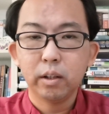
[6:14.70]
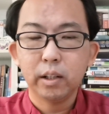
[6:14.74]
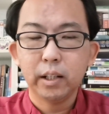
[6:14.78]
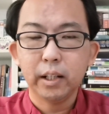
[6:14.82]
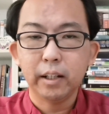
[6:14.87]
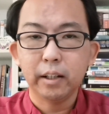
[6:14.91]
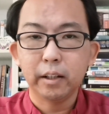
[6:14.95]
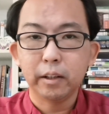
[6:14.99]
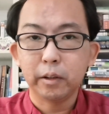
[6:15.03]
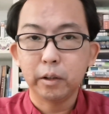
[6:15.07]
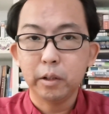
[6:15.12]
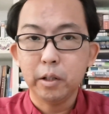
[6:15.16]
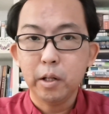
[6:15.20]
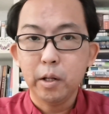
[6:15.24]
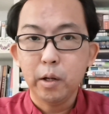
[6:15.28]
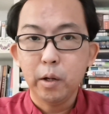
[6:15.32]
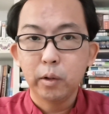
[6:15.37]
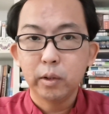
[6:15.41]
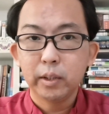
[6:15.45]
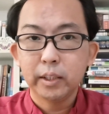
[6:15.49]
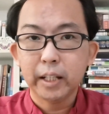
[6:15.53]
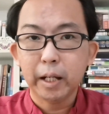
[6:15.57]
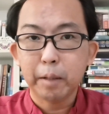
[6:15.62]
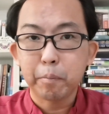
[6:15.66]
呃，
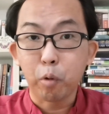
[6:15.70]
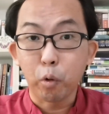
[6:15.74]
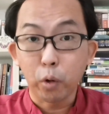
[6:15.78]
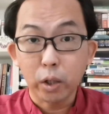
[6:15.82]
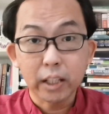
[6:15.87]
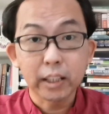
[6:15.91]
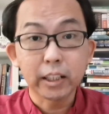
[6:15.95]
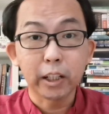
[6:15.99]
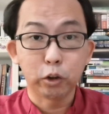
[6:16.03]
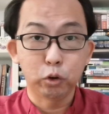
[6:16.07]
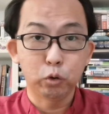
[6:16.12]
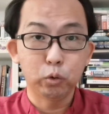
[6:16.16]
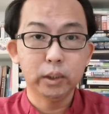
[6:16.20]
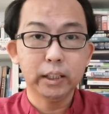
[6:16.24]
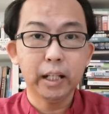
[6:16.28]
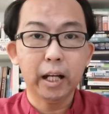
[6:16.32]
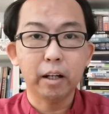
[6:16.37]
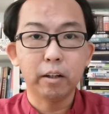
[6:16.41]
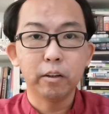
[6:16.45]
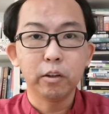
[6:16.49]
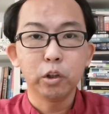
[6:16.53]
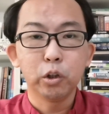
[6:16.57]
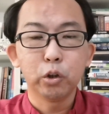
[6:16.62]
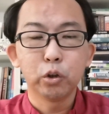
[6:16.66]
在某一个程度
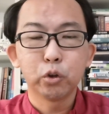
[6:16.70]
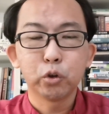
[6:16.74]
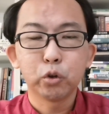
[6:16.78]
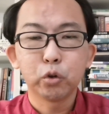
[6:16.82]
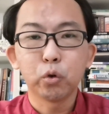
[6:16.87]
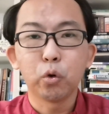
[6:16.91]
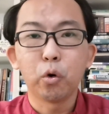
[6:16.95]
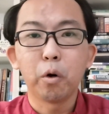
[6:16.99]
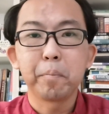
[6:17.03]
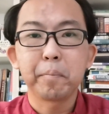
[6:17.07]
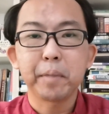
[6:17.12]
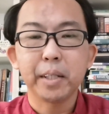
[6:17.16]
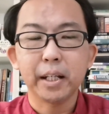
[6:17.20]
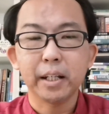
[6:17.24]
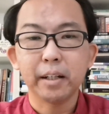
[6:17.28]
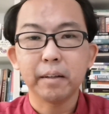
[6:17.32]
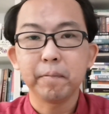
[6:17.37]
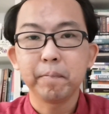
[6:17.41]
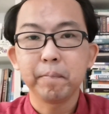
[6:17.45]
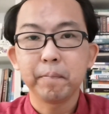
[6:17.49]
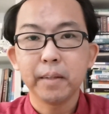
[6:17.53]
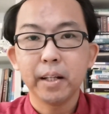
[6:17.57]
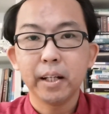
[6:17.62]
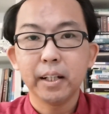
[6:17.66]
上说
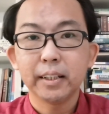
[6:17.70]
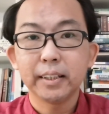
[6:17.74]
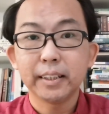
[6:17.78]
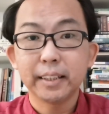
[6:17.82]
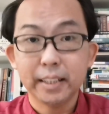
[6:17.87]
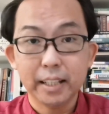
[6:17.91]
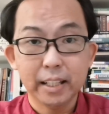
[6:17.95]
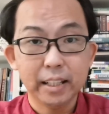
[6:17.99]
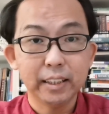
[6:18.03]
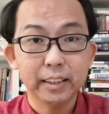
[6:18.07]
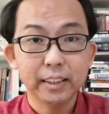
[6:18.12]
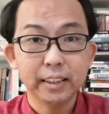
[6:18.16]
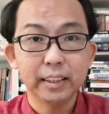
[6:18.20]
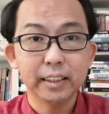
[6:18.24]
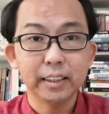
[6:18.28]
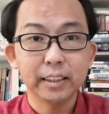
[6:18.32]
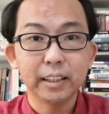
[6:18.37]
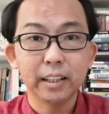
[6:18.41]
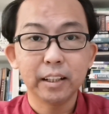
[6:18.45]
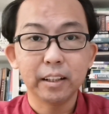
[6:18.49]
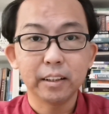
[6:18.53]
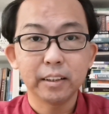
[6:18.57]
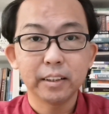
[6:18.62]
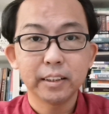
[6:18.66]
明先知
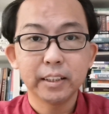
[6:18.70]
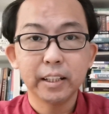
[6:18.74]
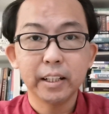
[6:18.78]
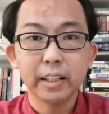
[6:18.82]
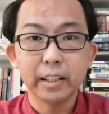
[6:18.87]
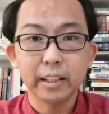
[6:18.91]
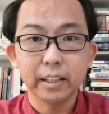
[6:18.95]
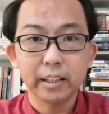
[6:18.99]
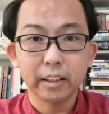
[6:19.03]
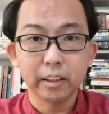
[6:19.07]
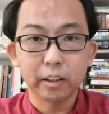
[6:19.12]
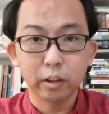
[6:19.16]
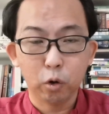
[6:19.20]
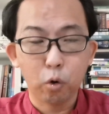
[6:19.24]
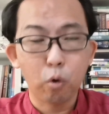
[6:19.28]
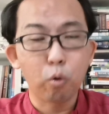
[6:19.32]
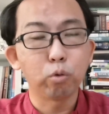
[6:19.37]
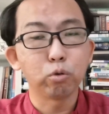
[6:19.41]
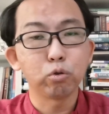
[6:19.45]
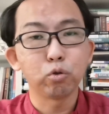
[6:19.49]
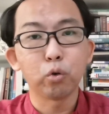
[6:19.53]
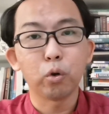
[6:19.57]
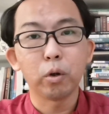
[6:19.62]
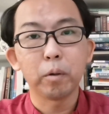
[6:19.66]
的这一个的
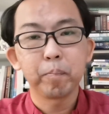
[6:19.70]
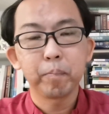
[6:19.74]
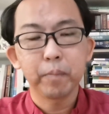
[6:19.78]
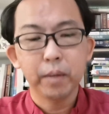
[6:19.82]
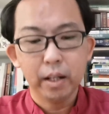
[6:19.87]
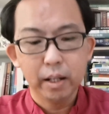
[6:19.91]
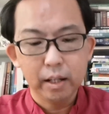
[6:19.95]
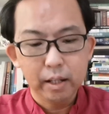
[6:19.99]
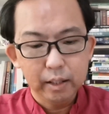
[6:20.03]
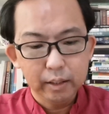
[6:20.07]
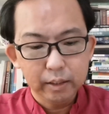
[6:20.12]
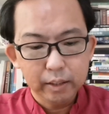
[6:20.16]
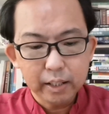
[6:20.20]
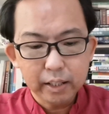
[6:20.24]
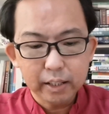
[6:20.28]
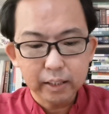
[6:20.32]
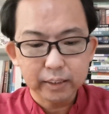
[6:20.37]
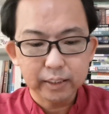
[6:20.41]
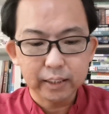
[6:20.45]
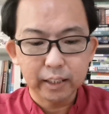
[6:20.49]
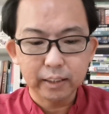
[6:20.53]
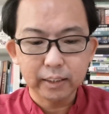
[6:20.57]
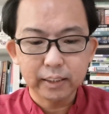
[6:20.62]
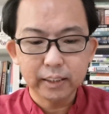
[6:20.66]
工作。第一
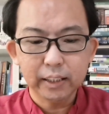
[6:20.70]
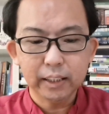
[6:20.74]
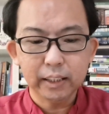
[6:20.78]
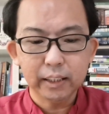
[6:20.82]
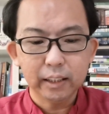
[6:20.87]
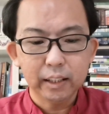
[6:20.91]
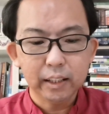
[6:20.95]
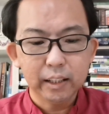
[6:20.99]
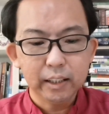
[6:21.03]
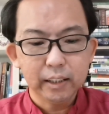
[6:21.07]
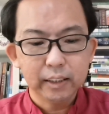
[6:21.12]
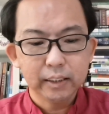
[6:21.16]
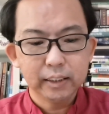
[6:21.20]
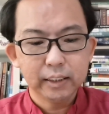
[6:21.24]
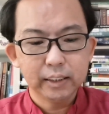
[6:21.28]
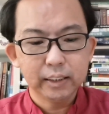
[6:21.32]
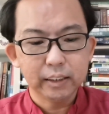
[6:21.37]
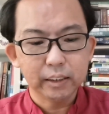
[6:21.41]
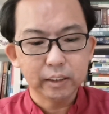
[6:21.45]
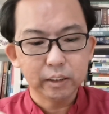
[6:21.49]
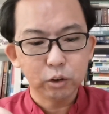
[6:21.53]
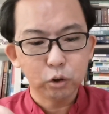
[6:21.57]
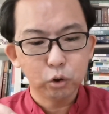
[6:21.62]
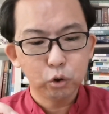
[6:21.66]
个神迹
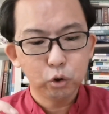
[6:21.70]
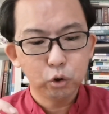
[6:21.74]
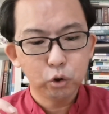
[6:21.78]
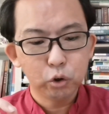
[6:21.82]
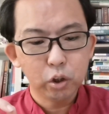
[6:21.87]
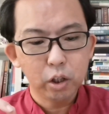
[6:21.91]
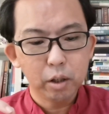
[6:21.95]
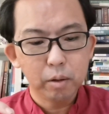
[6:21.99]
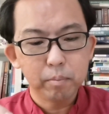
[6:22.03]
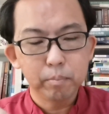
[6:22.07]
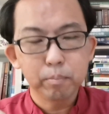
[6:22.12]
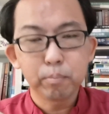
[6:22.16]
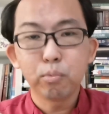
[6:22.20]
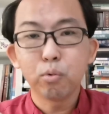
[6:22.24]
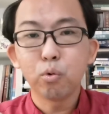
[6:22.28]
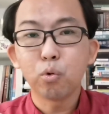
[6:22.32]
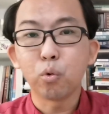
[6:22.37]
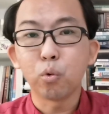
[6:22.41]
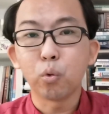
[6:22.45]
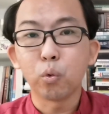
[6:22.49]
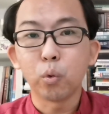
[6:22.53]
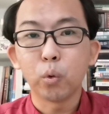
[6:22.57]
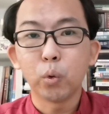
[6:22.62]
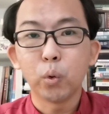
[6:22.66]
是宣
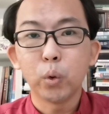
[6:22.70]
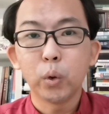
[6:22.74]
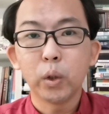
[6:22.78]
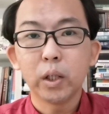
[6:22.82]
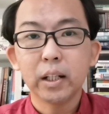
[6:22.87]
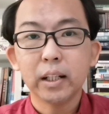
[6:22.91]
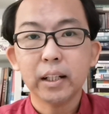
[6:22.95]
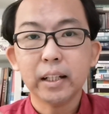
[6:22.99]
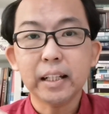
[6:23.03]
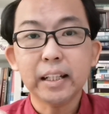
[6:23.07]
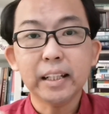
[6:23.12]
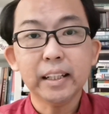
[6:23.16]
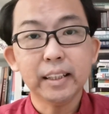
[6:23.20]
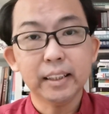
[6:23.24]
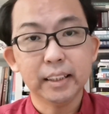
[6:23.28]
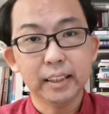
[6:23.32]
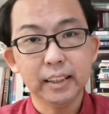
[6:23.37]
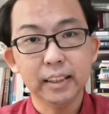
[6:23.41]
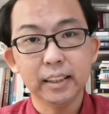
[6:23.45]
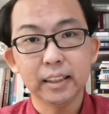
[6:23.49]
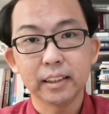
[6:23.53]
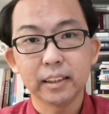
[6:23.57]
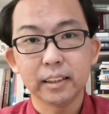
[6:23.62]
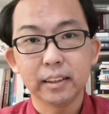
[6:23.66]
布医
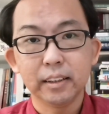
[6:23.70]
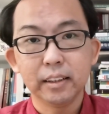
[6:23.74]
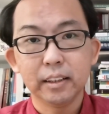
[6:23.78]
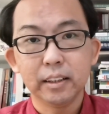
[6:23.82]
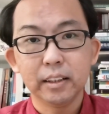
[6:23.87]
治